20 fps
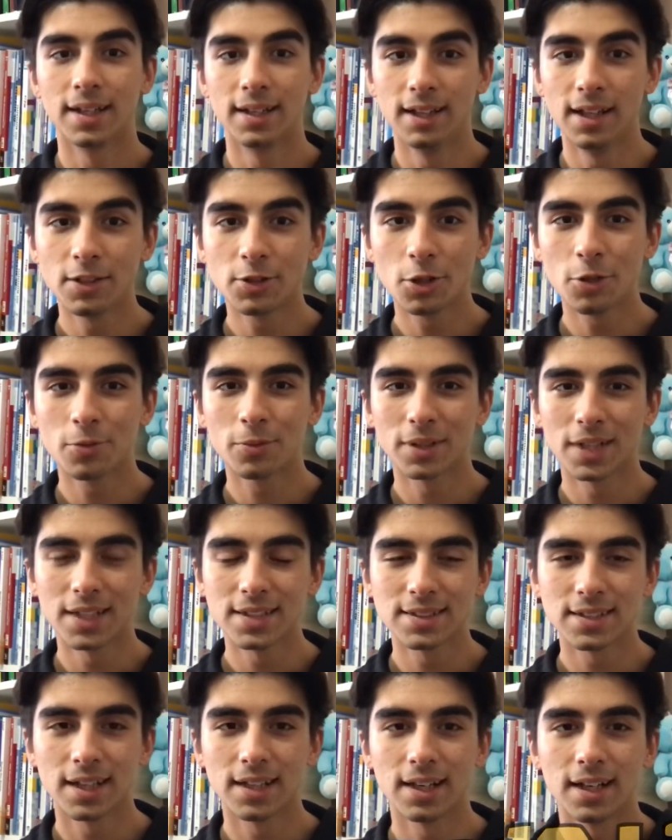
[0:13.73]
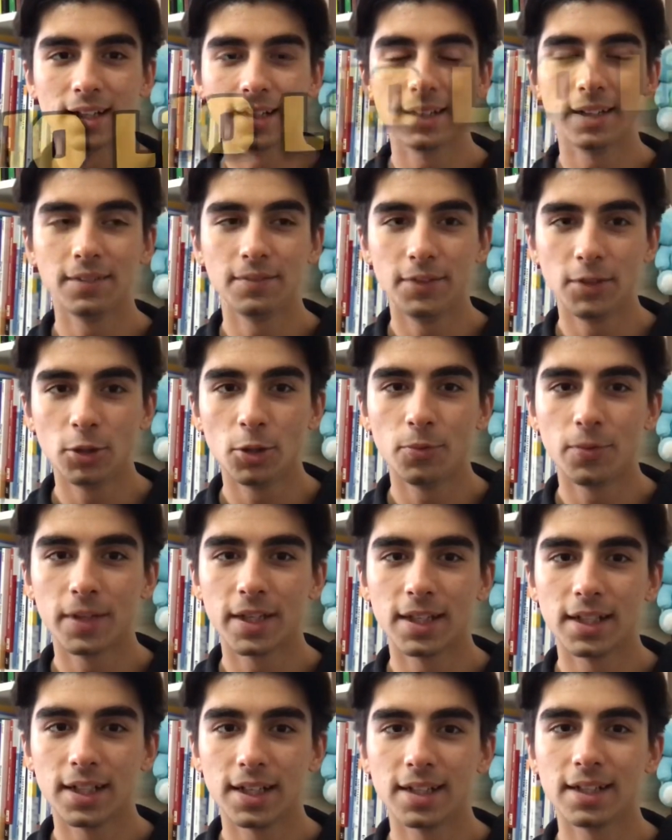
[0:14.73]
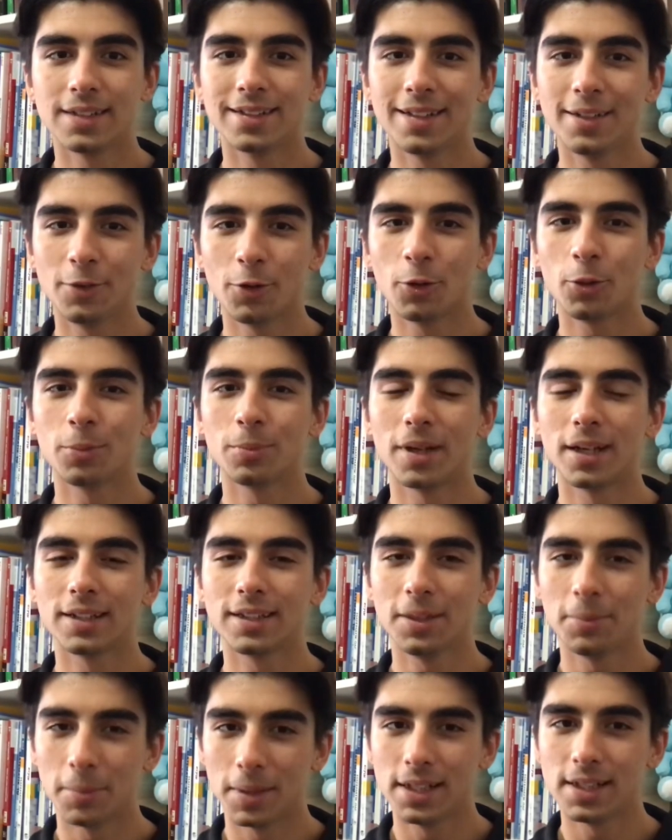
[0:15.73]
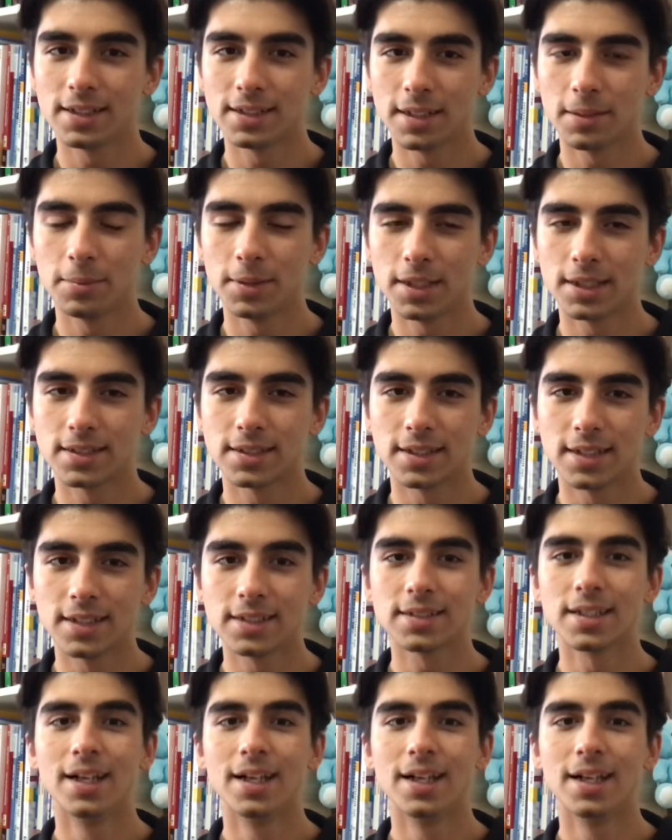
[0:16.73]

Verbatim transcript: Clash of Clans'la alakalı video fikirlerini de yorumlarda belirtebilirsiniz.